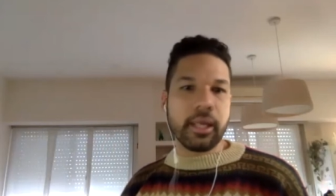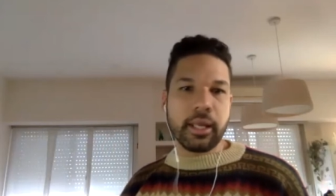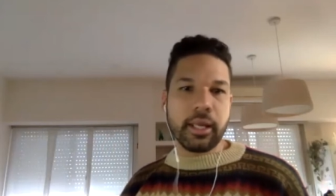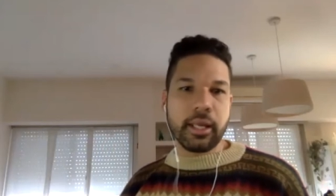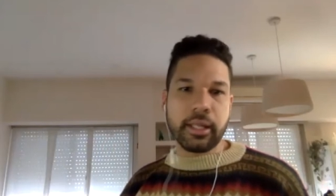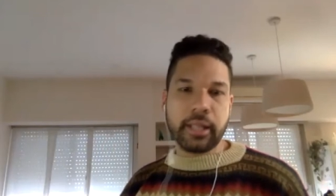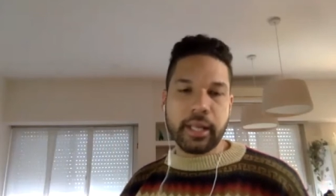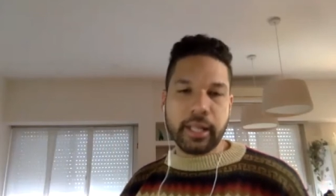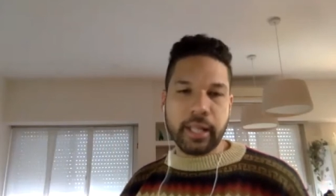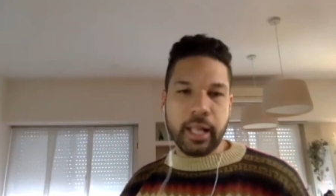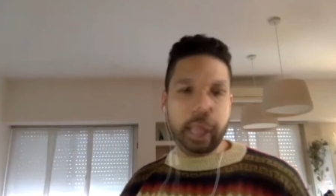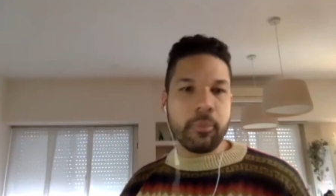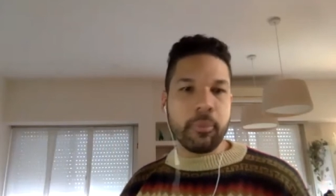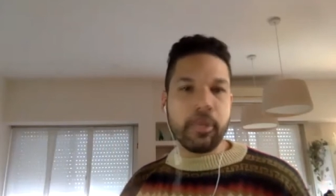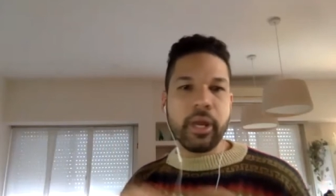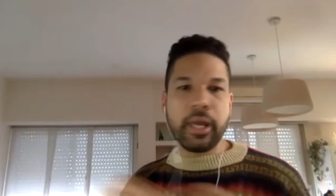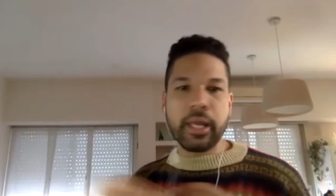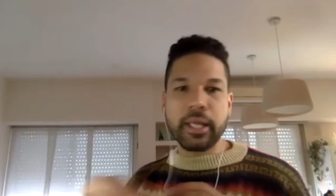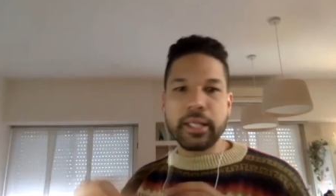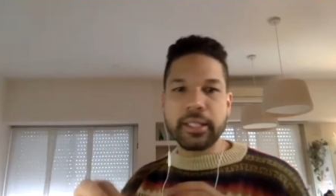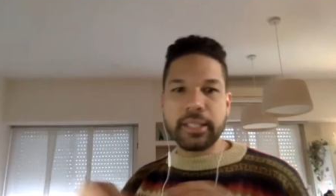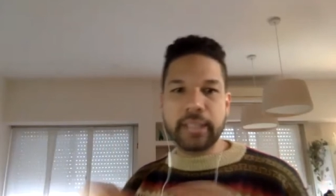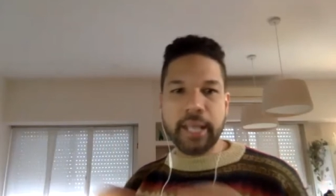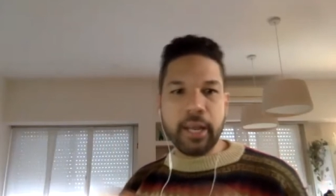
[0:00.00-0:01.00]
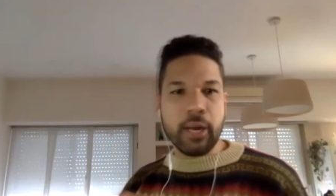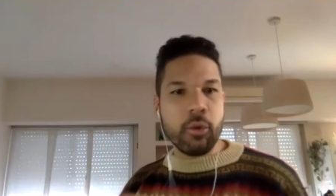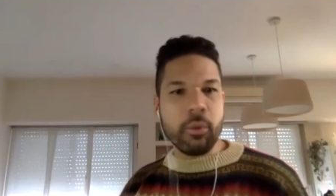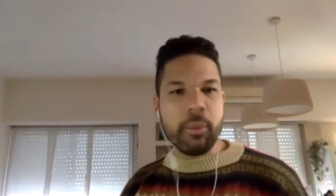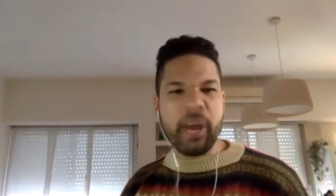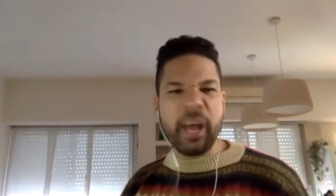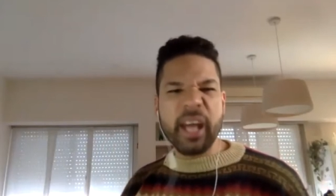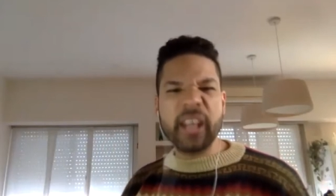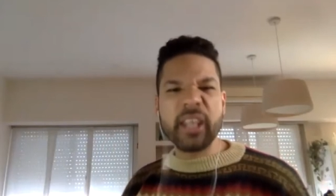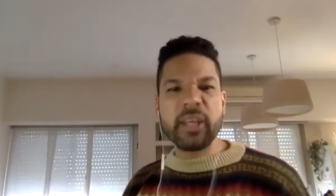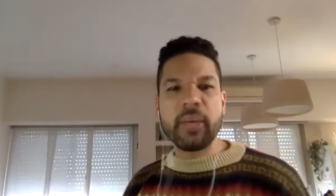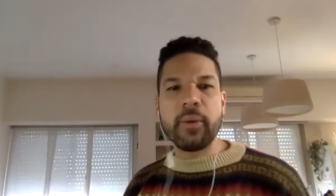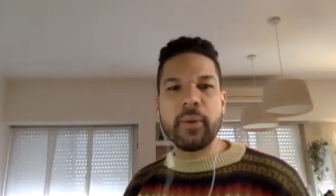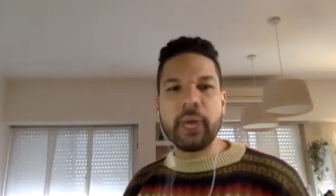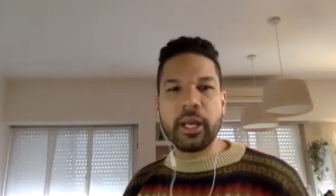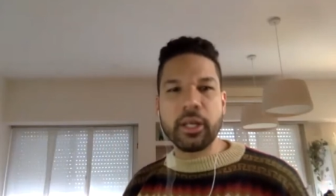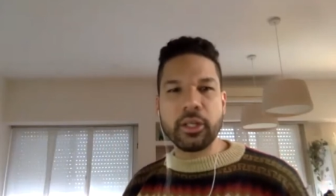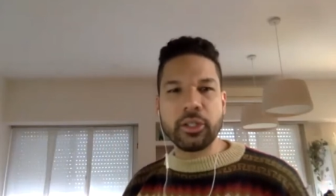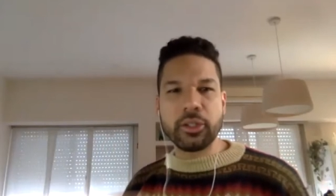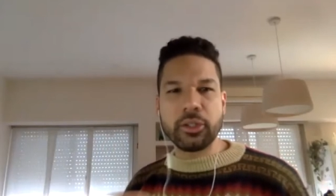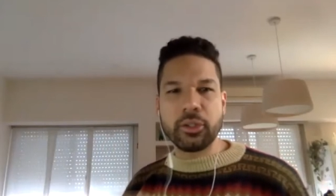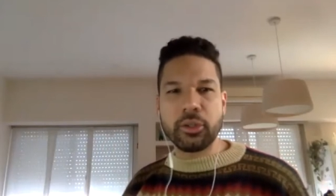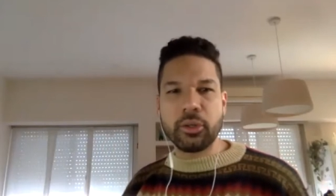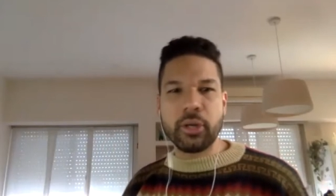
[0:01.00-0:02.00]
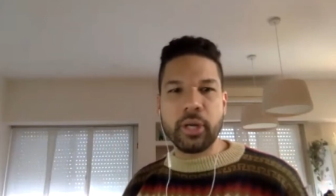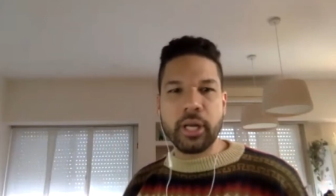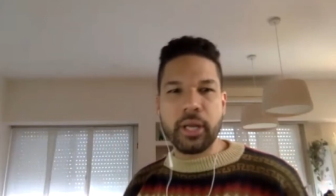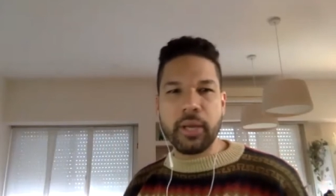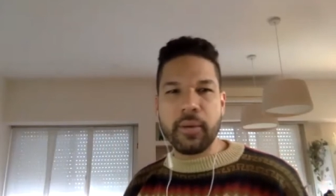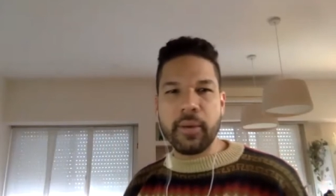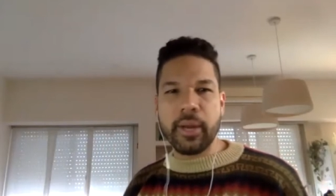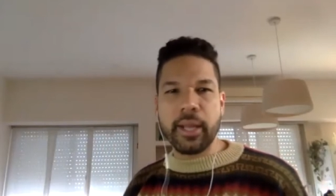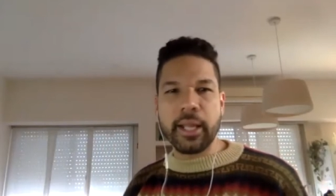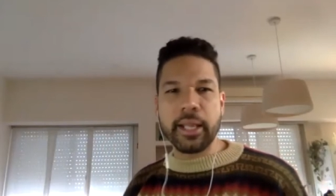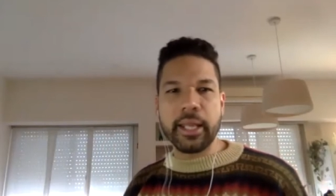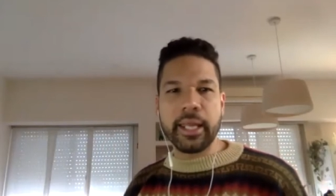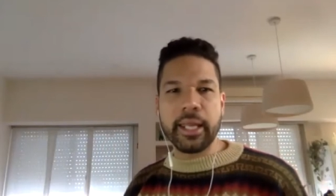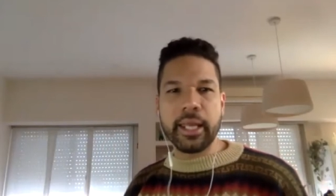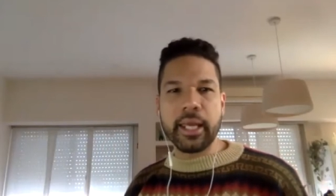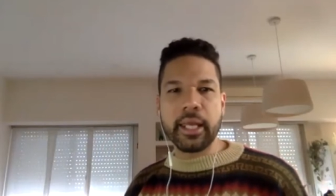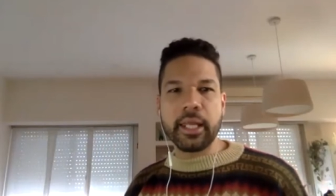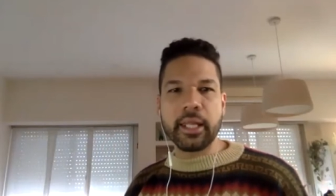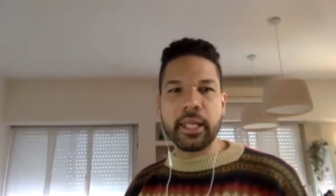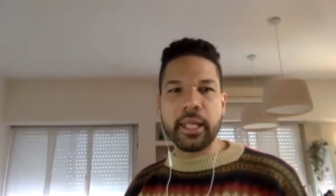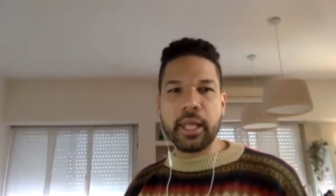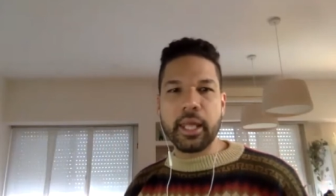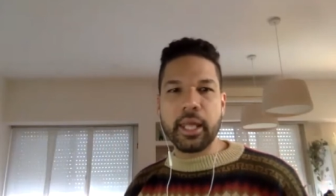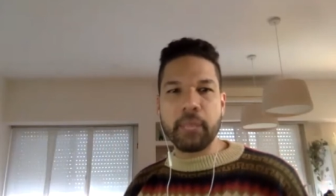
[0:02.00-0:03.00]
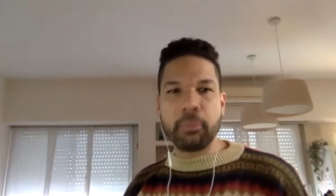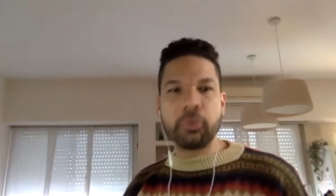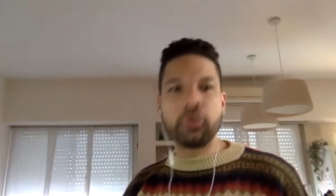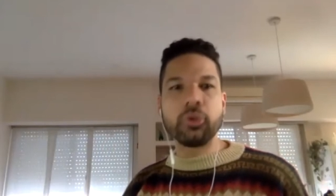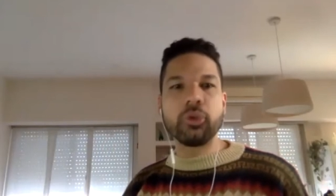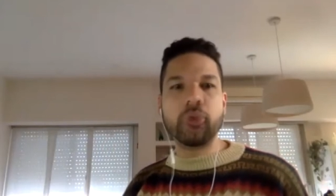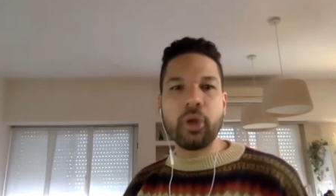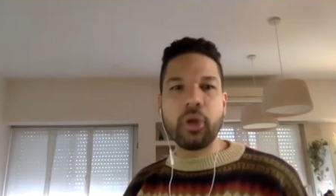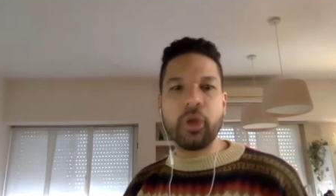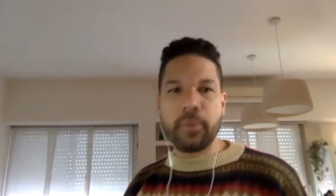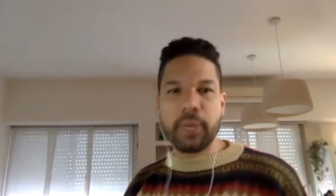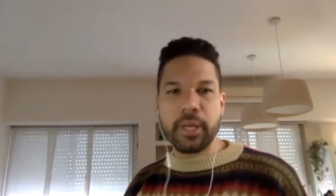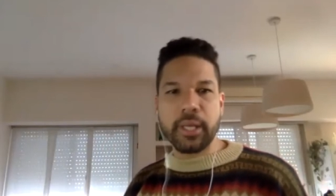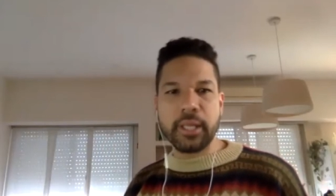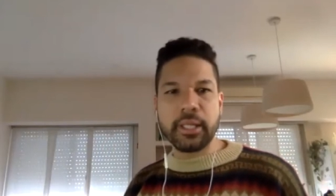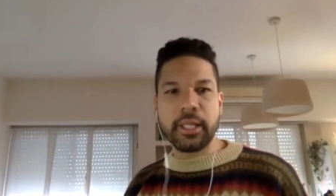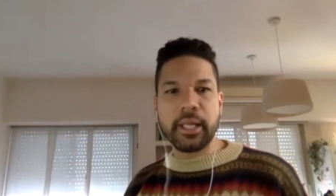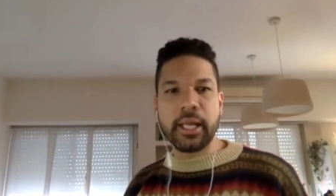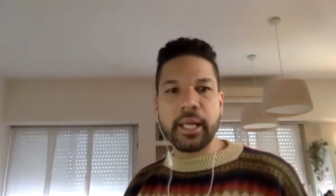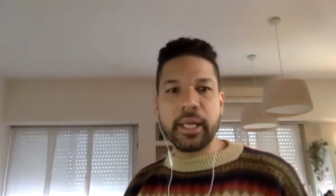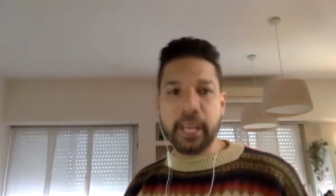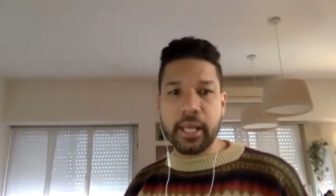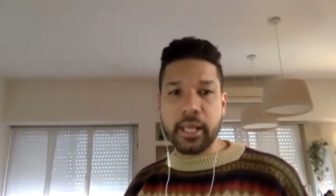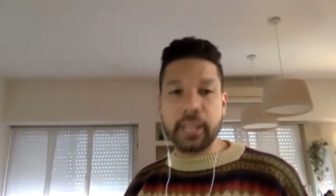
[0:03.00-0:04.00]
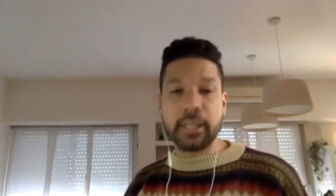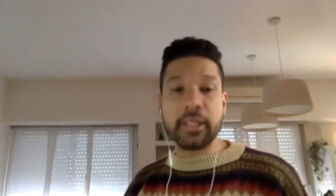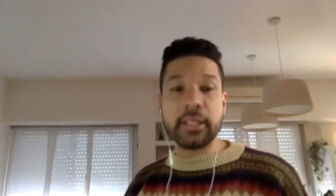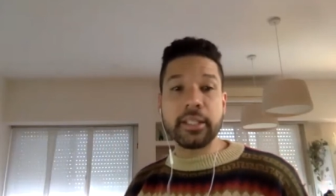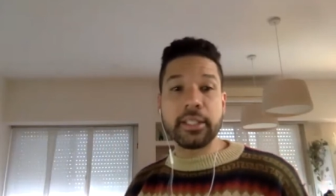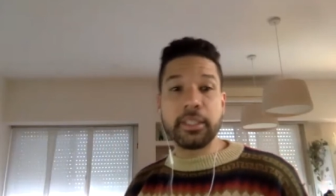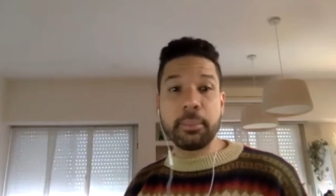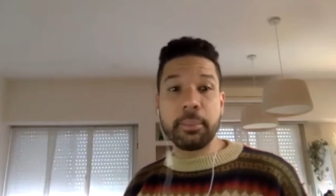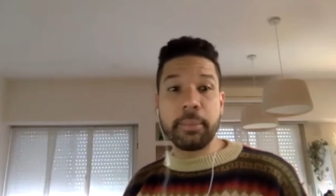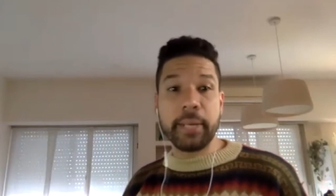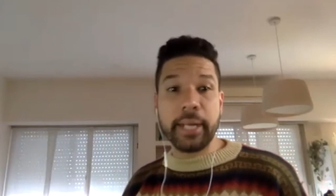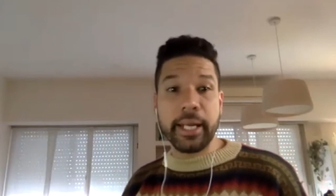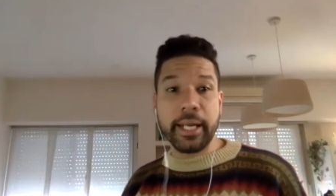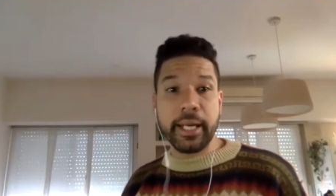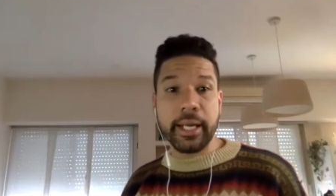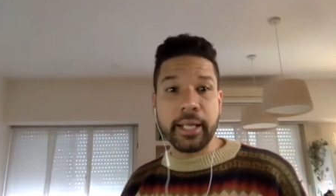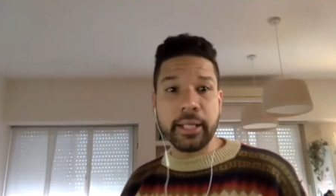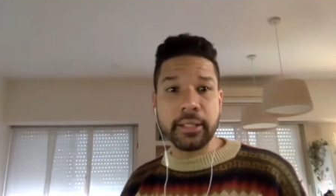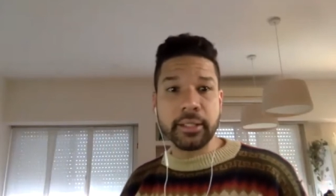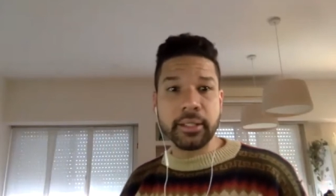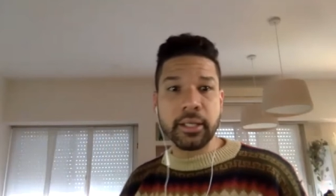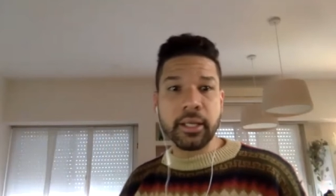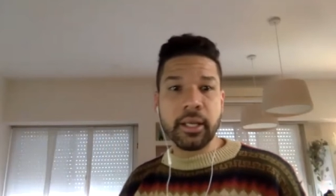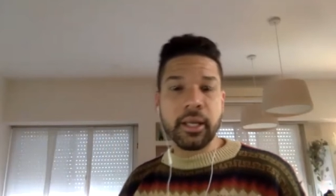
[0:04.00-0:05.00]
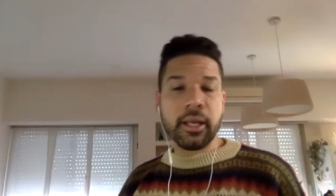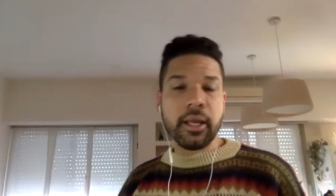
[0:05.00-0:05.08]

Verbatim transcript: que tratamos de que sea lo más diverso a nivel de, desde punto de vista y de disciplinas,